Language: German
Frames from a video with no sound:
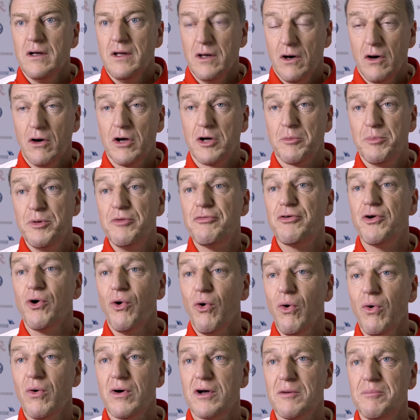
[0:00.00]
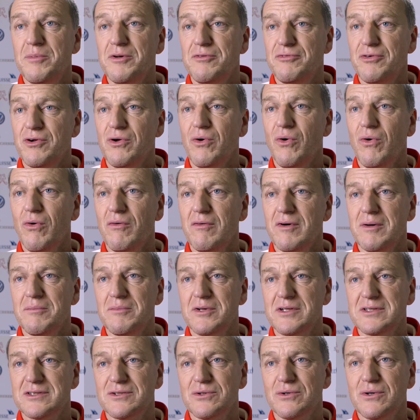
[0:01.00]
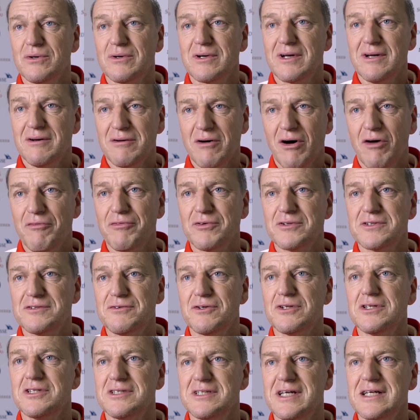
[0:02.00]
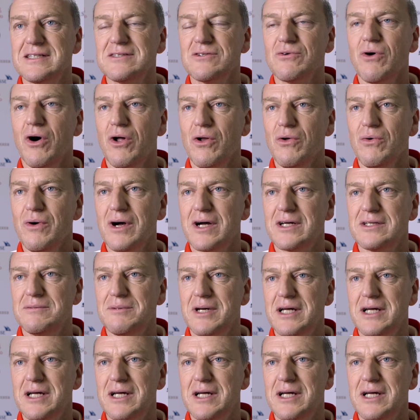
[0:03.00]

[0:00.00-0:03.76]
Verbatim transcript: Ja, ich bin froh. Ich bin froh, wenn man so anfangs von der Saison anschaut.